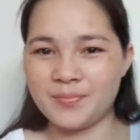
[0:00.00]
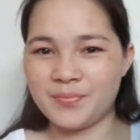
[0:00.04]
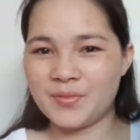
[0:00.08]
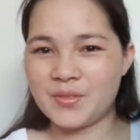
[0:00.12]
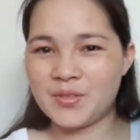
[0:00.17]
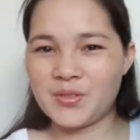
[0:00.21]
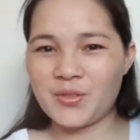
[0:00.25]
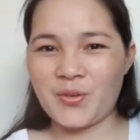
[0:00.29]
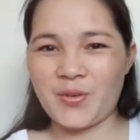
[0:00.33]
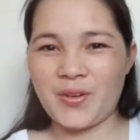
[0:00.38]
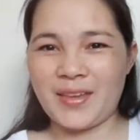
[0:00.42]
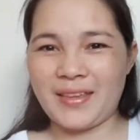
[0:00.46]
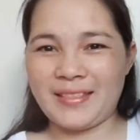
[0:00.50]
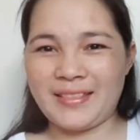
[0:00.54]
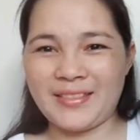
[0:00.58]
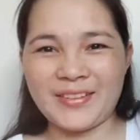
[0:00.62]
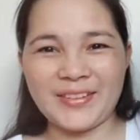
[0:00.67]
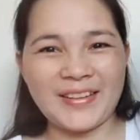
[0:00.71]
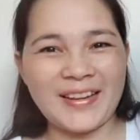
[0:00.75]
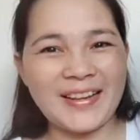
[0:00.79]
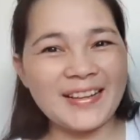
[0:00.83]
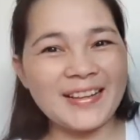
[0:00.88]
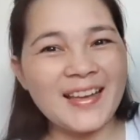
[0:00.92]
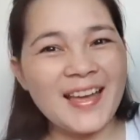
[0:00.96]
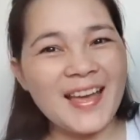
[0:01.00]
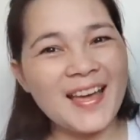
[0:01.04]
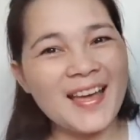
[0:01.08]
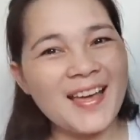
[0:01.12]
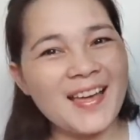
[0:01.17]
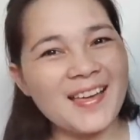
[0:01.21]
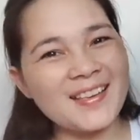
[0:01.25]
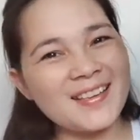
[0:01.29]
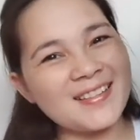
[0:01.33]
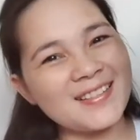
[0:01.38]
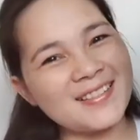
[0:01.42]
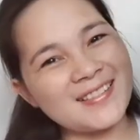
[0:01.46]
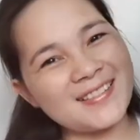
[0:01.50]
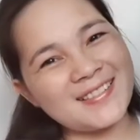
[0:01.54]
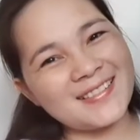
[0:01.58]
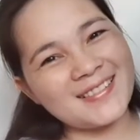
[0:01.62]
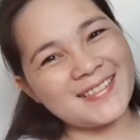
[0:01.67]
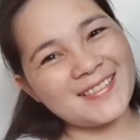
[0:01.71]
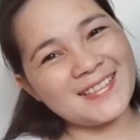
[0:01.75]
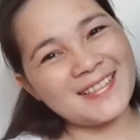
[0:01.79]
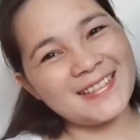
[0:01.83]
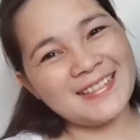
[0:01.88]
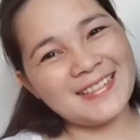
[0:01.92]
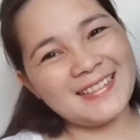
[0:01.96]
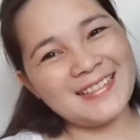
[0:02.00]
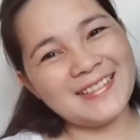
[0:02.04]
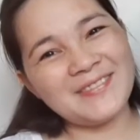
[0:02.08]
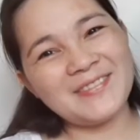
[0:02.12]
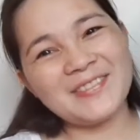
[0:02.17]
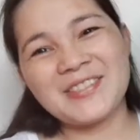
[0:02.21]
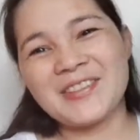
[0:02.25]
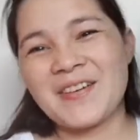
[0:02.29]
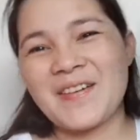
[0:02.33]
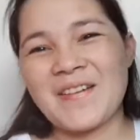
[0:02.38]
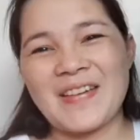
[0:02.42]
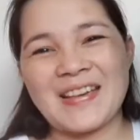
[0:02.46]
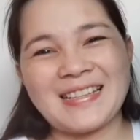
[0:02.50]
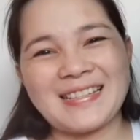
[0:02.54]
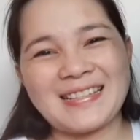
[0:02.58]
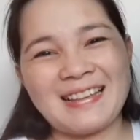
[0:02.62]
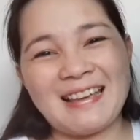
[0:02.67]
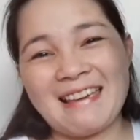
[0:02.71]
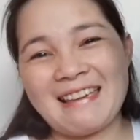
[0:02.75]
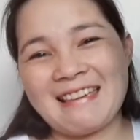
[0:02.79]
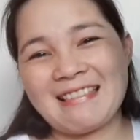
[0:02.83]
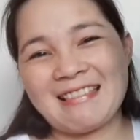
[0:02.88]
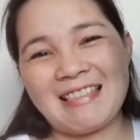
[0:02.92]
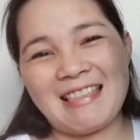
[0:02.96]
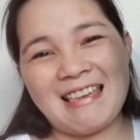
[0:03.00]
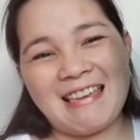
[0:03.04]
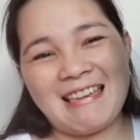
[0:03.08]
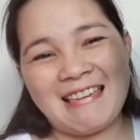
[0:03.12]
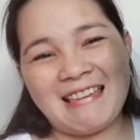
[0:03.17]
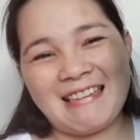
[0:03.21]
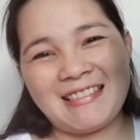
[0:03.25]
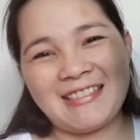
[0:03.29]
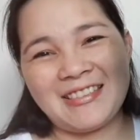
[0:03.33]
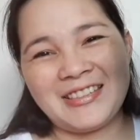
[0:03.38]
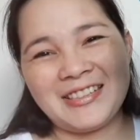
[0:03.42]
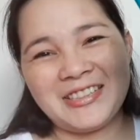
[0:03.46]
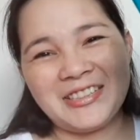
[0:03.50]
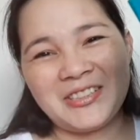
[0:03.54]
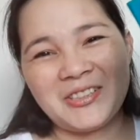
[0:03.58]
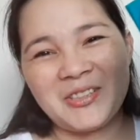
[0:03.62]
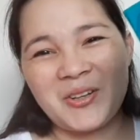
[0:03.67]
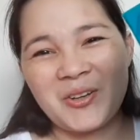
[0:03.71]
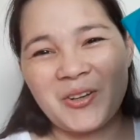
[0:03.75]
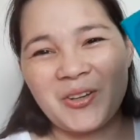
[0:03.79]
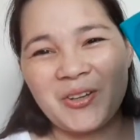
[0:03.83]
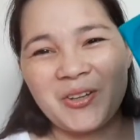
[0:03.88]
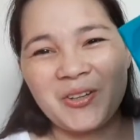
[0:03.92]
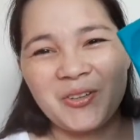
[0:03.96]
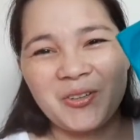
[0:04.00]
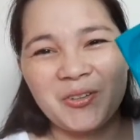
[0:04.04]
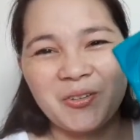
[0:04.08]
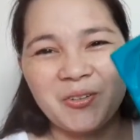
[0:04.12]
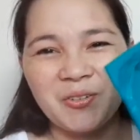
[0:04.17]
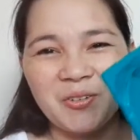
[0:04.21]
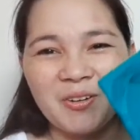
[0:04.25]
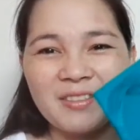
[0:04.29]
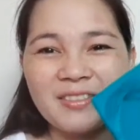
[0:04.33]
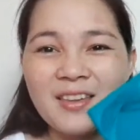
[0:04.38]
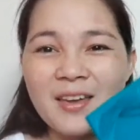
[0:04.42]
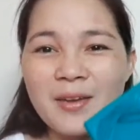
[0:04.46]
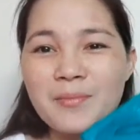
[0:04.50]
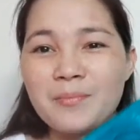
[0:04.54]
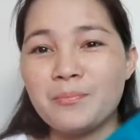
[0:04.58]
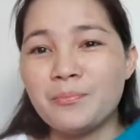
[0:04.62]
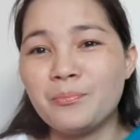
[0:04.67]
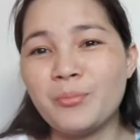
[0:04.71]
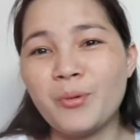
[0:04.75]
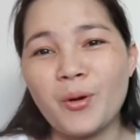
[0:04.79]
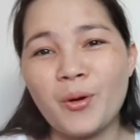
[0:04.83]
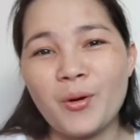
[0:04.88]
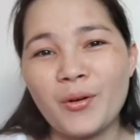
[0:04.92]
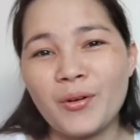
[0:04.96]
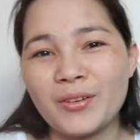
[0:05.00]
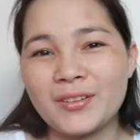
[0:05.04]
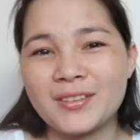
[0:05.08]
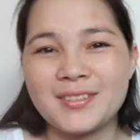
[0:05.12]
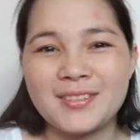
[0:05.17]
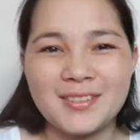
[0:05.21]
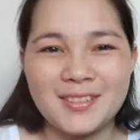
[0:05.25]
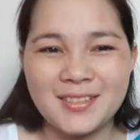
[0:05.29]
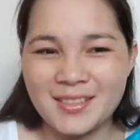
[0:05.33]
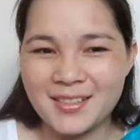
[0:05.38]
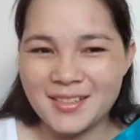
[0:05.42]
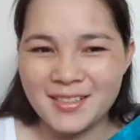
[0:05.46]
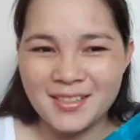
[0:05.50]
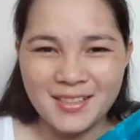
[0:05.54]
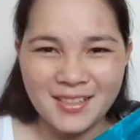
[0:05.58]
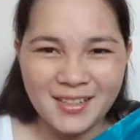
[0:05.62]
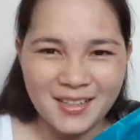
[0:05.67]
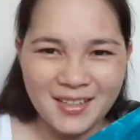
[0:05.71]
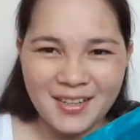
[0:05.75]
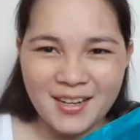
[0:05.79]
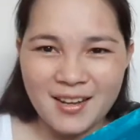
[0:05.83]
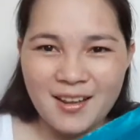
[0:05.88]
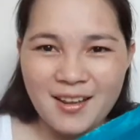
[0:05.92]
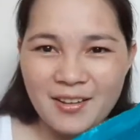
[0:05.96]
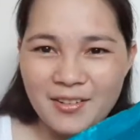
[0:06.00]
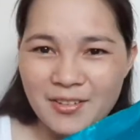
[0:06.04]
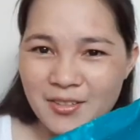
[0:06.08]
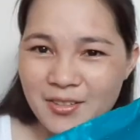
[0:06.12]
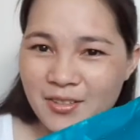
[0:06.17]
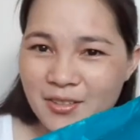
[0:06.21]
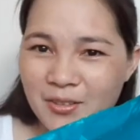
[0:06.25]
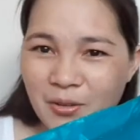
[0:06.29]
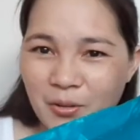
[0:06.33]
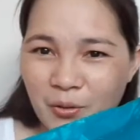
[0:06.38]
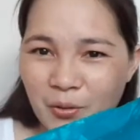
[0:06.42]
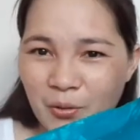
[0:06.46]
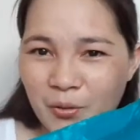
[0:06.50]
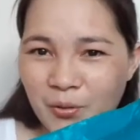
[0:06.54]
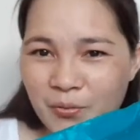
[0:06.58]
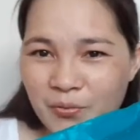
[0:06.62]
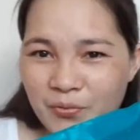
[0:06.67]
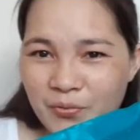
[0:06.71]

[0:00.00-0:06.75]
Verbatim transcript: So, ito na guys. Oh, I'm so excited to show you what I bought. You know.